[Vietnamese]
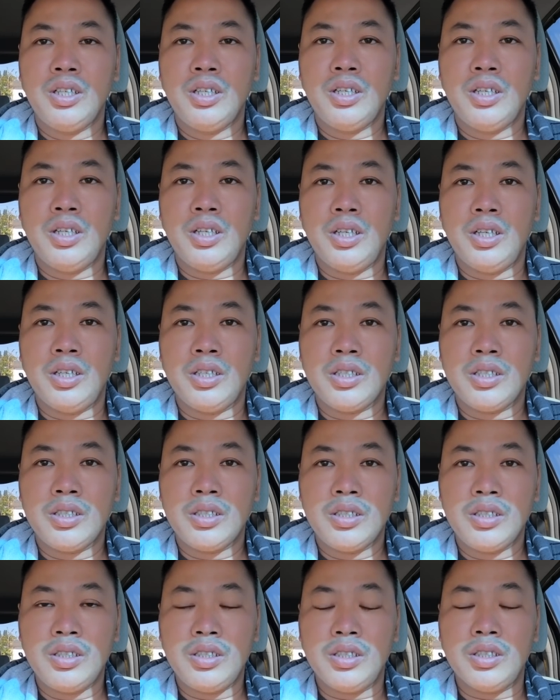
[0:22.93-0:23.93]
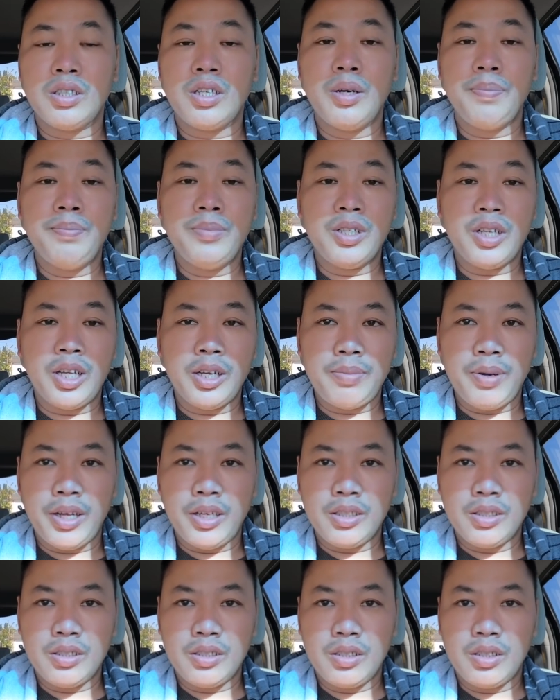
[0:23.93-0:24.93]
à, ngừa cúm đó các
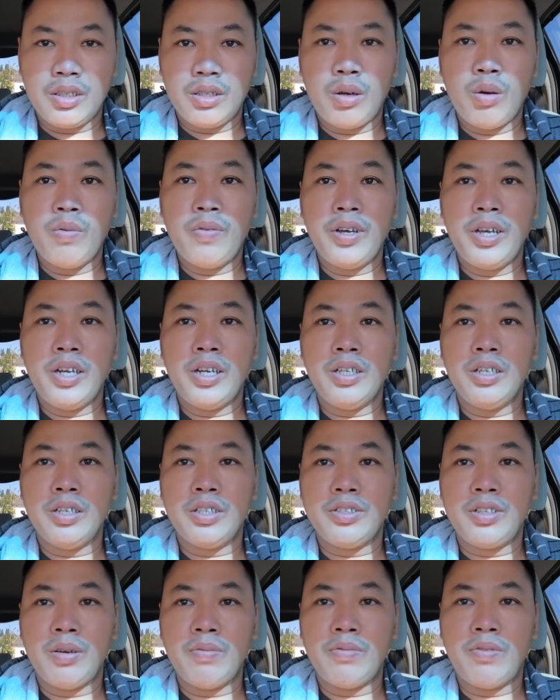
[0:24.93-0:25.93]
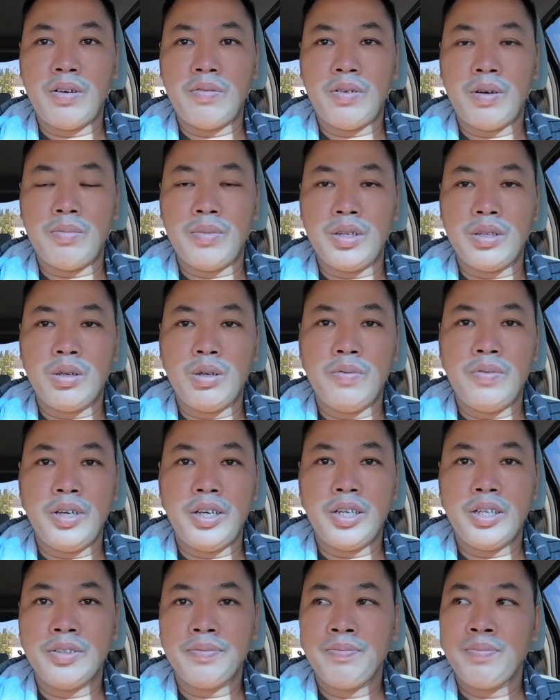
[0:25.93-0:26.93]
bạn covid đó người trong phòng phòng bệnh
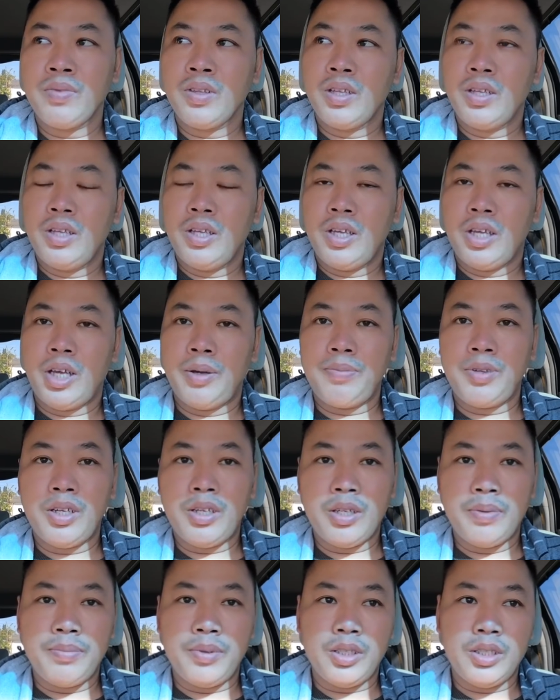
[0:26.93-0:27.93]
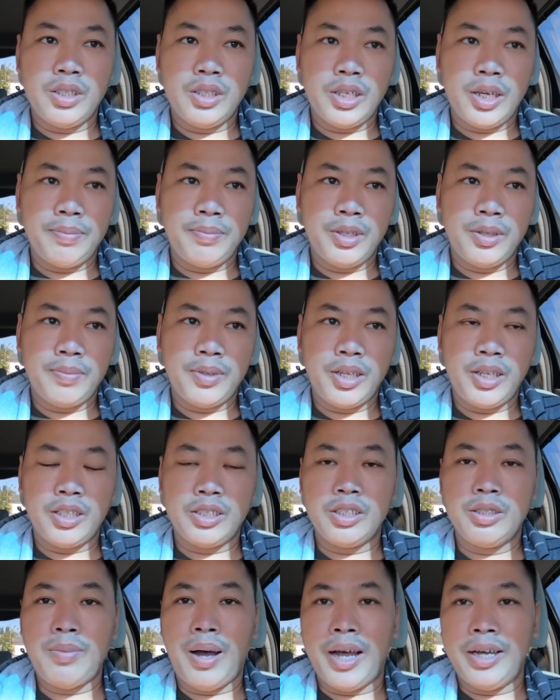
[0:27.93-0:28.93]
covid đó em chích hôm bữa thứ năm hôm nay là
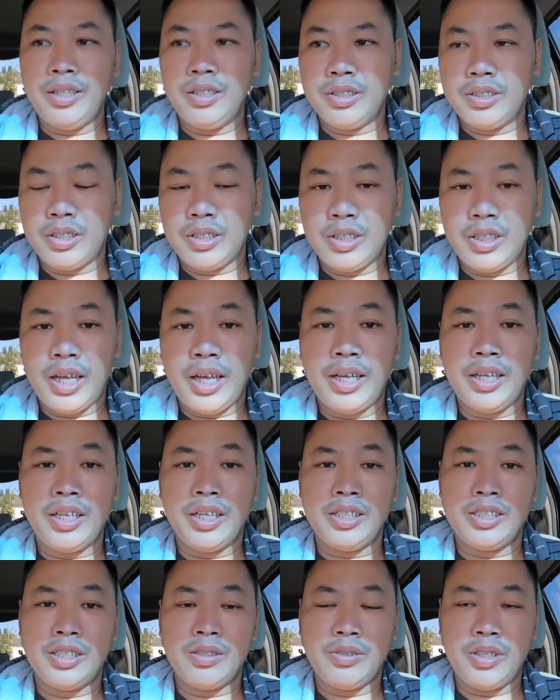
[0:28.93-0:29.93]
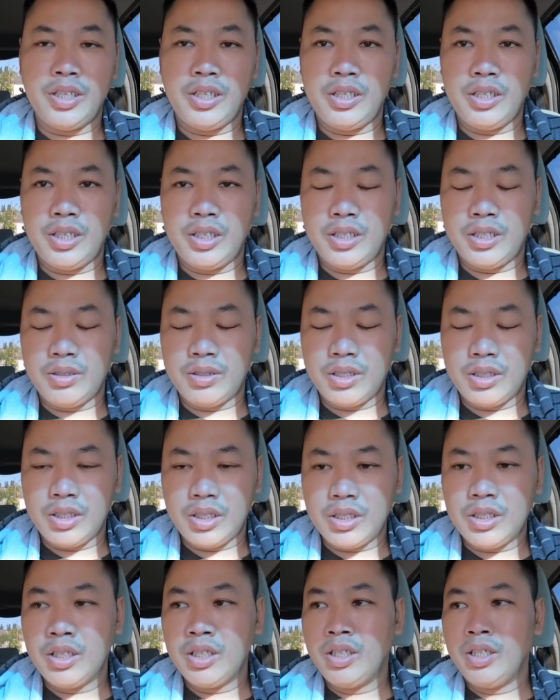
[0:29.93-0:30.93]
thứ bảy rồi cho nên hai ngày sau khi uh, à,
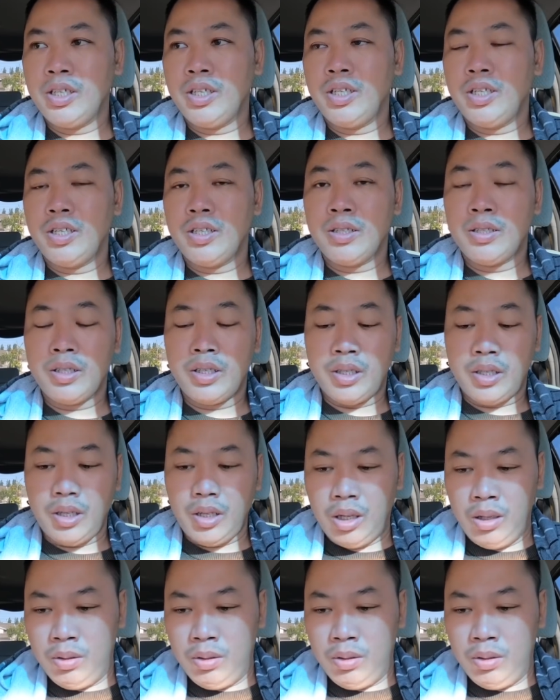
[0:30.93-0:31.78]
chích thế